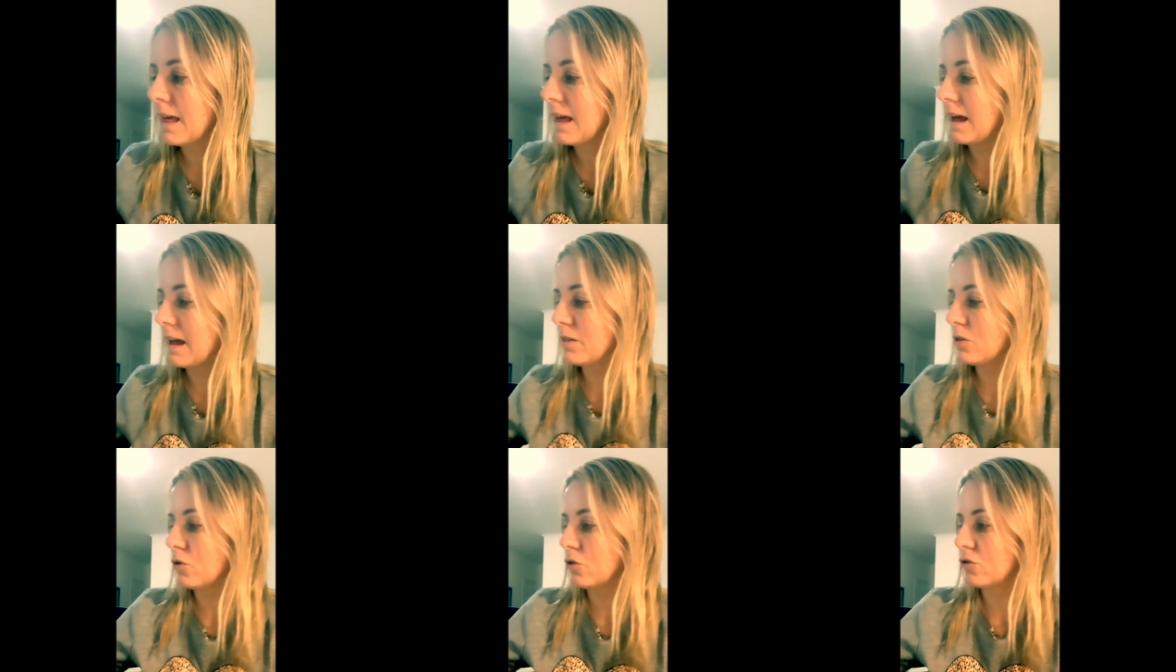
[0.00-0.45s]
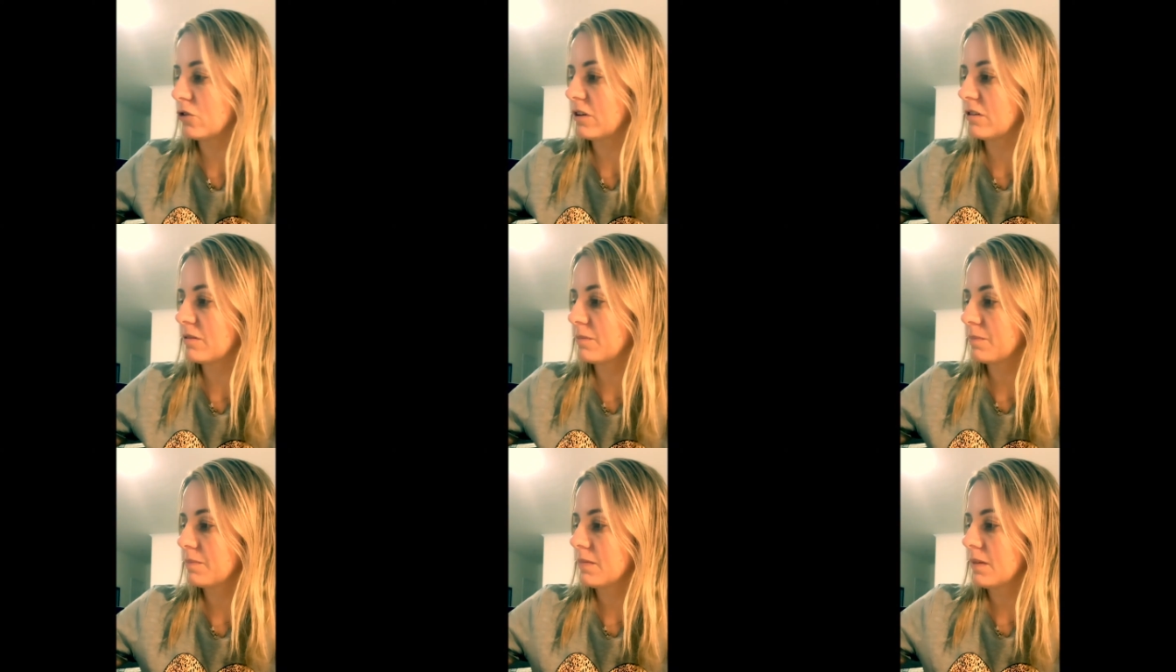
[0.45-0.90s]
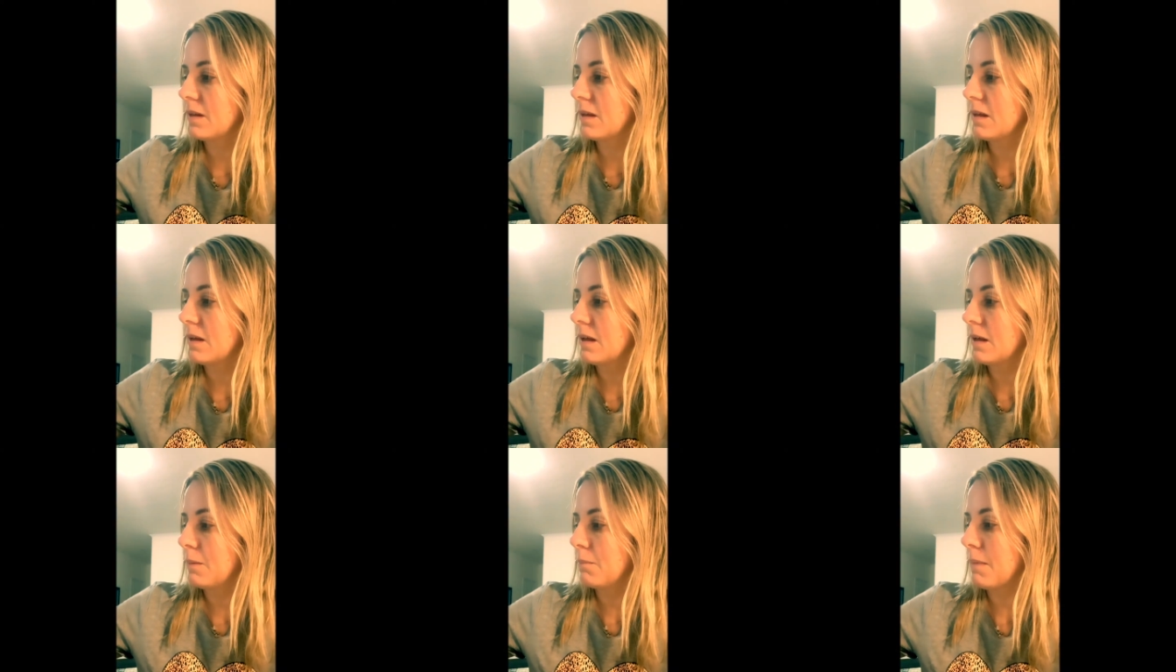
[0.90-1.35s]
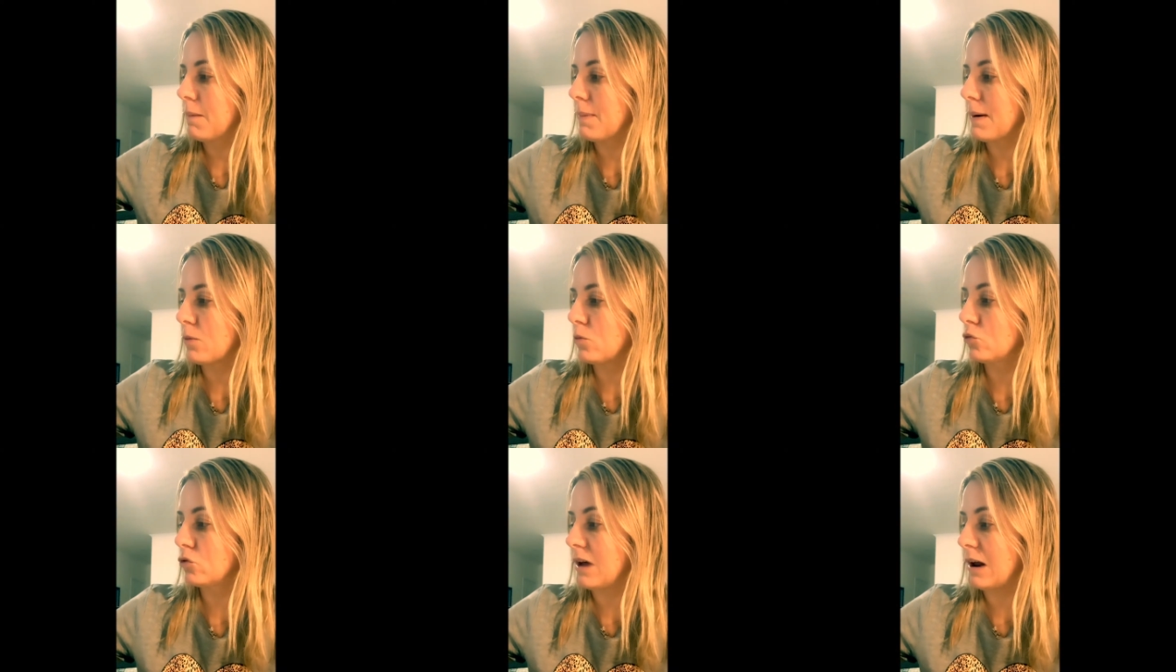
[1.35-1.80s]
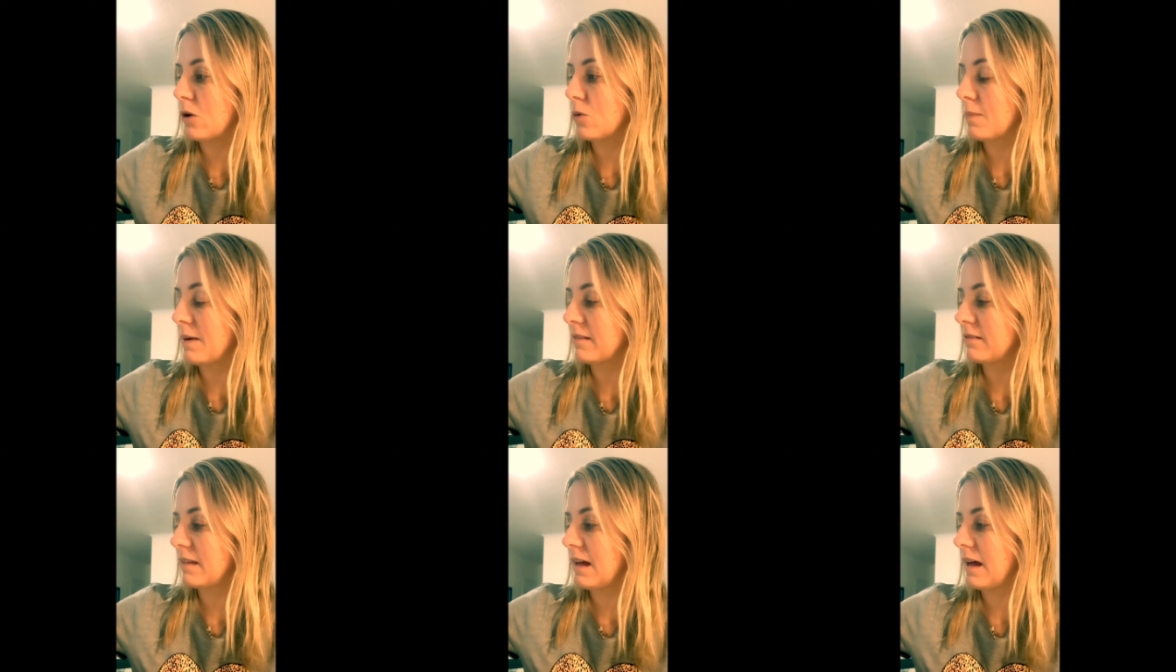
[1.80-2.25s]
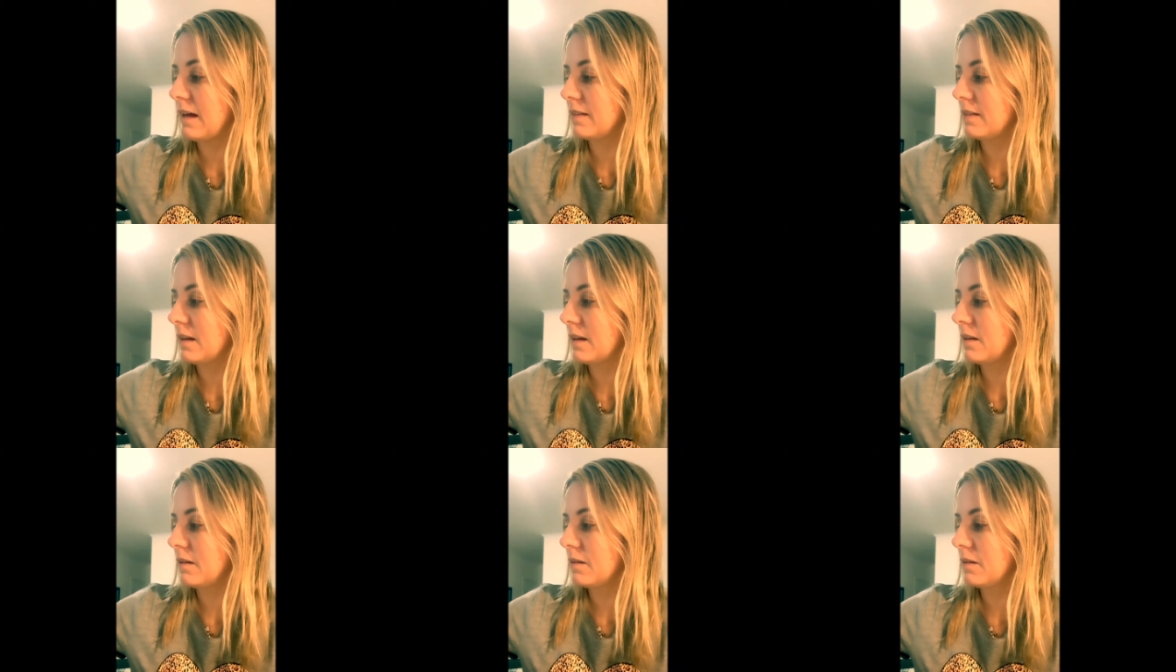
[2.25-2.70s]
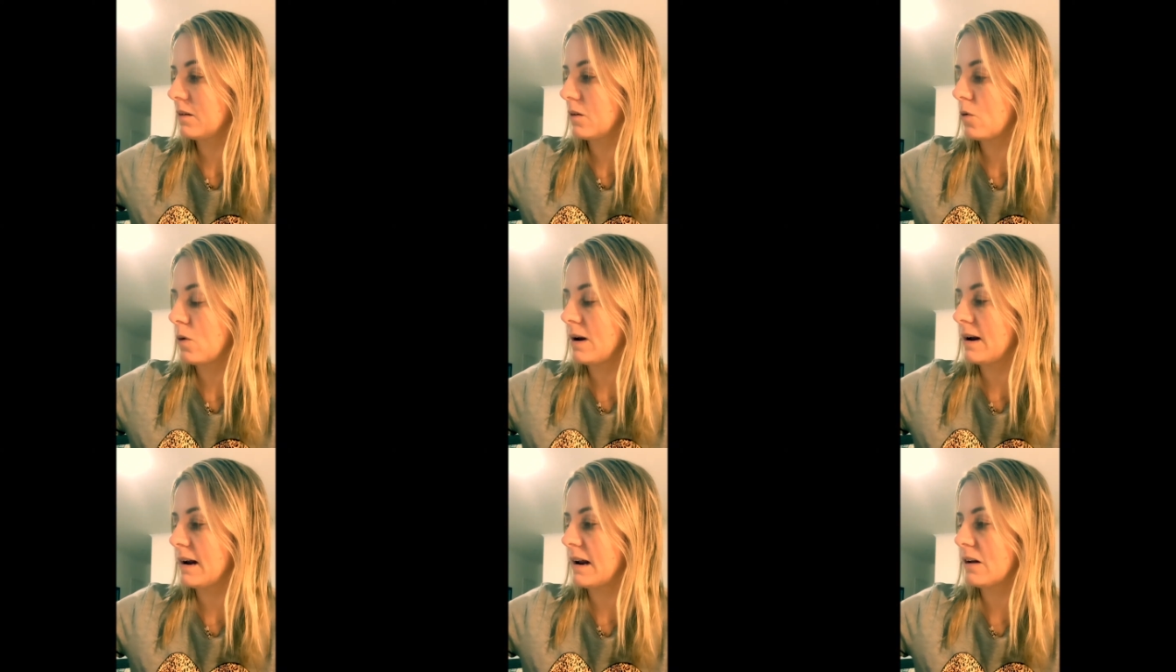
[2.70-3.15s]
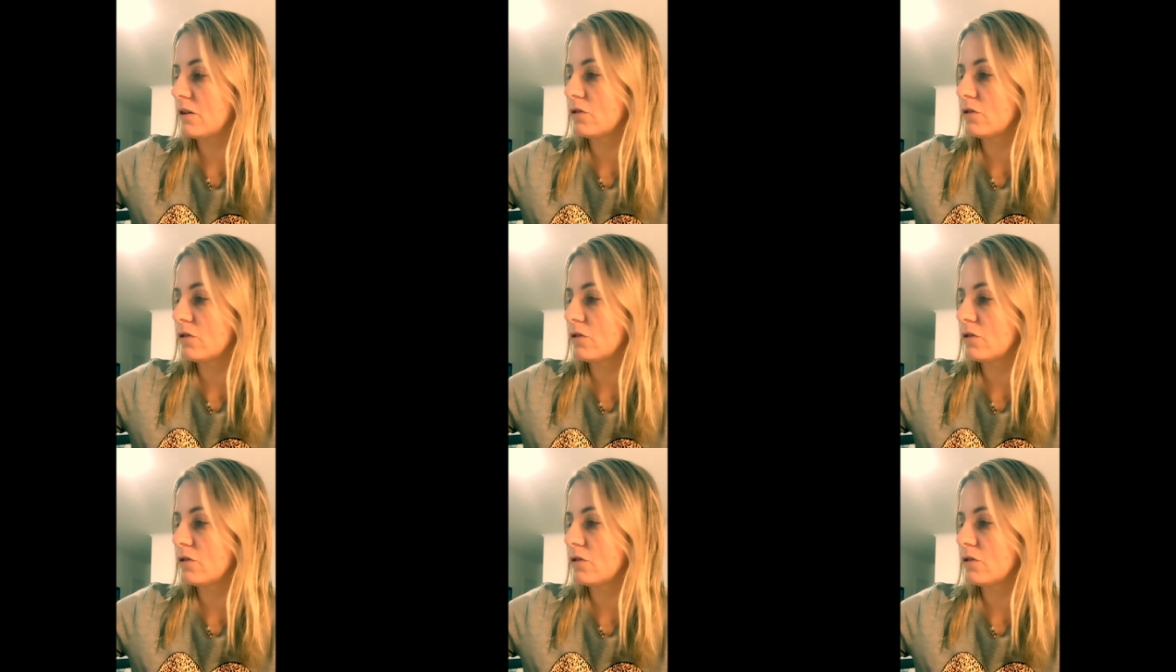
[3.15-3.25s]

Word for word: Entonces, me preguntaron bastante cuáles eran los